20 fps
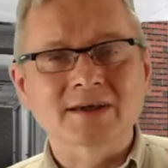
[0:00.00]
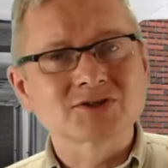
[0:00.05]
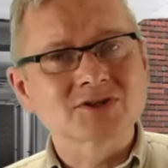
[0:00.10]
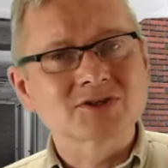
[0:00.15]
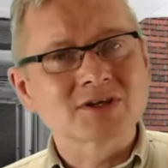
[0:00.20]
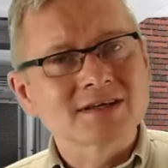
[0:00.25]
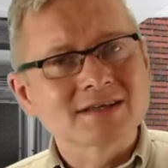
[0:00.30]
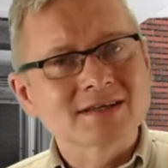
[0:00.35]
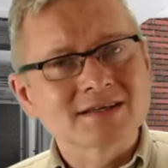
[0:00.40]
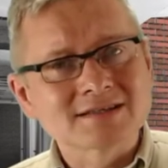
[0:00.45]

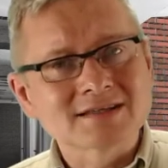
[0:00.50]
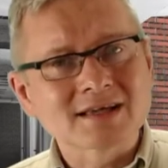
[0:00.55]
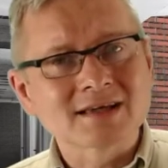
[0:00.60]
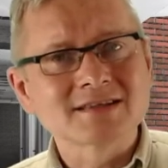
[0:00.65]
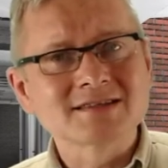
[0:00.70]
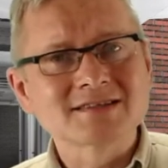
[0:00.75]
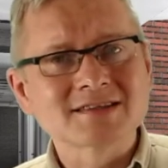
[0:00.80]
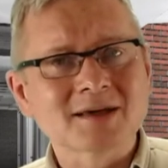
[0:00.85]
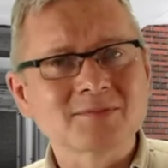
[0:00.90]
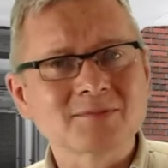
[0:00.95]
Także
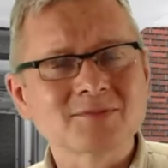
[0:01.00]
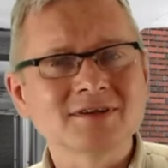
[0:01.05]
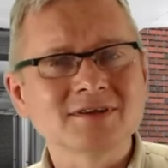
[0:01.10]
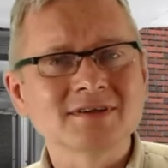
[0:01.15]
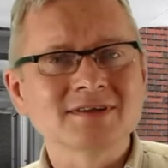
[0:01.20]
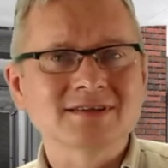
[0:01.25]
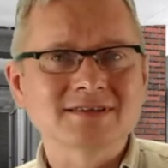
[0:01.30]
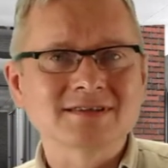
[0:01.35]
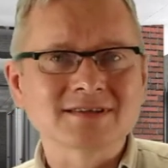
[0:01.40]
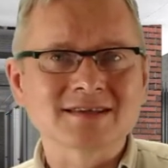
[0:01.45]

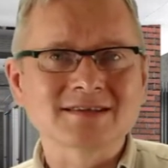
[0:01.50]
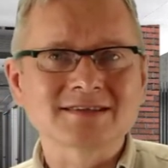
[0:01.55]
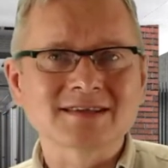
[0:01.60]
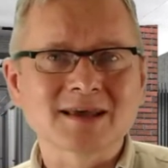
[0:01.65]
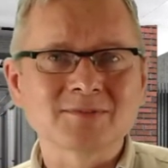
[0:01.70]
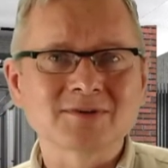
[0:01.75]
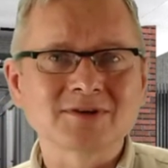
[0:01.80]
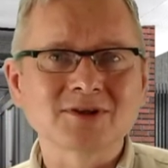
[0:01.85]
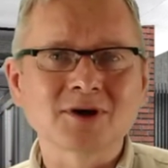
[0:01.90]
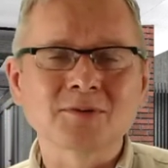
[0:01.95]
zachęcamy,
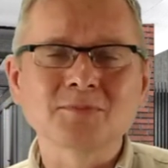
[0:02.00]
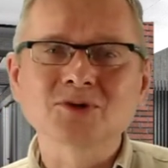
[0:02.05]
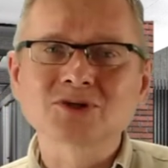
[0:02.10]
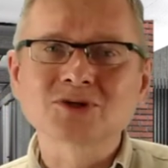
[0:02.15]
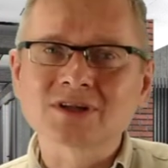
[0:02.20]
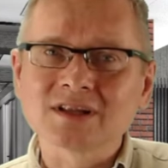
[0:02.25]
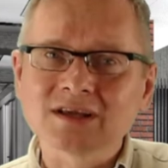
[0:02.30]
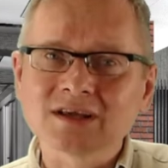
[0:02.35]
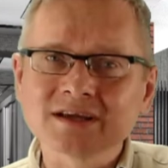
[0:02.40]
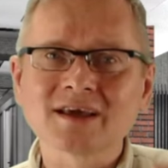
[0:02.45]
zachęcamy do
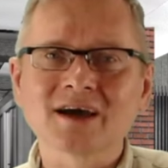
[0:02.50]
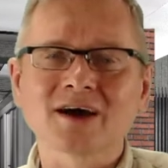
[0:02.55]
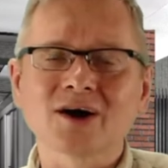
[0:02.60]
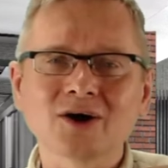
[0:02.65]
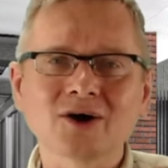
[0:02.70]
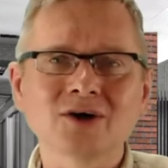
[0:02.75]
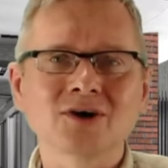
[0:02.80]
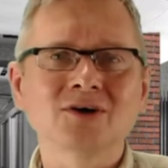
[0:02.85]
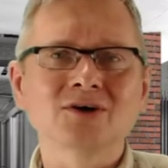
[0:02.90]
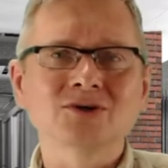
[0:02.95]

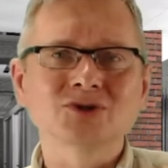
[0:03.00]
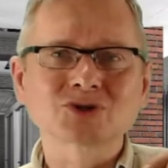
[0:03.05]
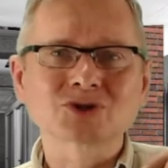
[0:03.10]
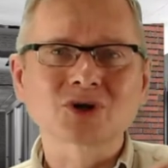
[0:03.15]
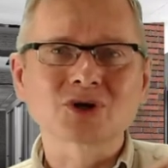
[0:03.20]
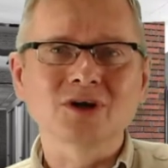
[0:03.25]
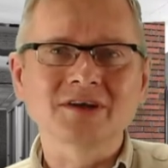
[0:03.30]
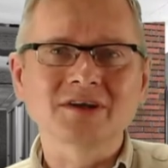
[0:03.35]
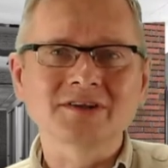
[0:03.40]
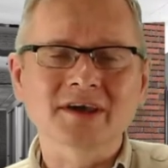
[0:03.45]
myślenia o
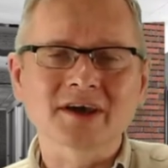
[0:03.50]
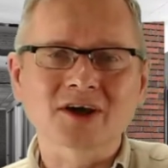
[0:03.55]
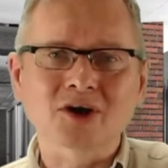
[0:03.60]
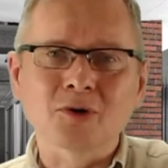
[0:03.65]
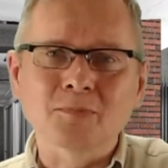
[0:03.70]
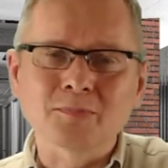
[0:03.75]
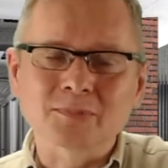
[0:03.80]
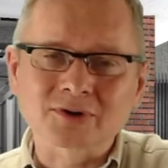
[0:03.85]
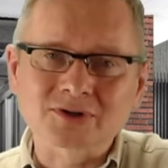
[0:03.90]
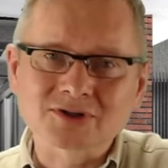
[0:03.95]
szkoleniach
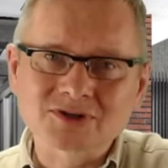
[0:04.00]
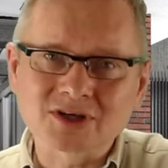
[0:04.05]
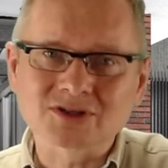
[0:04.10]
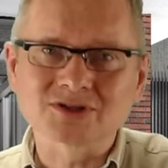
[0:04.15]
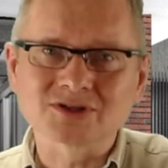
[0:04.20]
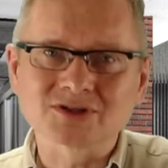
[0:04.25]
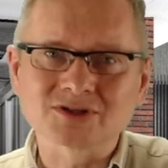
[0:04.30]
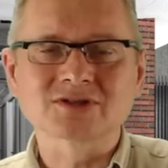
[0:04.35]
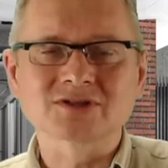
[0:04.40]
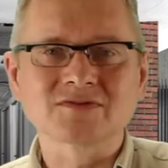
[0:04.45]
jako
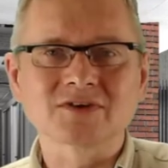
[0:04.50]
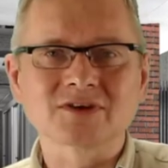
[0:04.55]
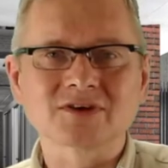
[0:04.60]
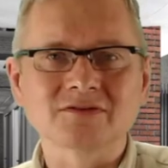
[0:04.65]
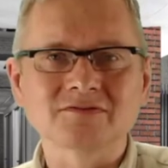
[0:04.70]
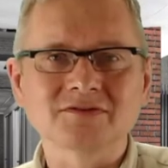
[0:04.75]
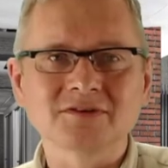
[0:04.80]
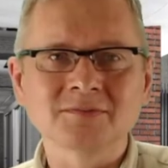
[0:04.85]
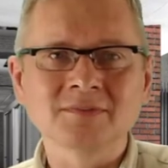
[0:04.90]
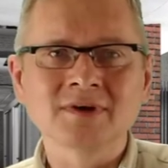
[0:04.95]
procesie
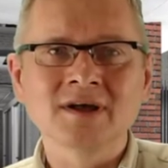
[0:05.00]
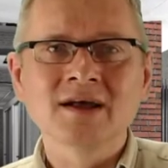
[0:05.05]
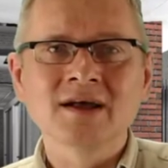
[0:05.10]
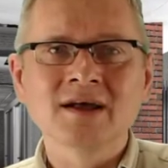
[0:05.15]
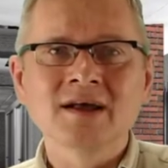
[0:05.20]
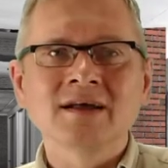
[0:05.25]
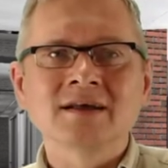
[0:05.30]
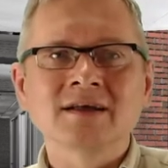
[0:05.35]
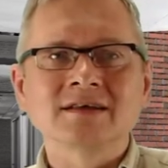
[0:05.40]
rozwojowym.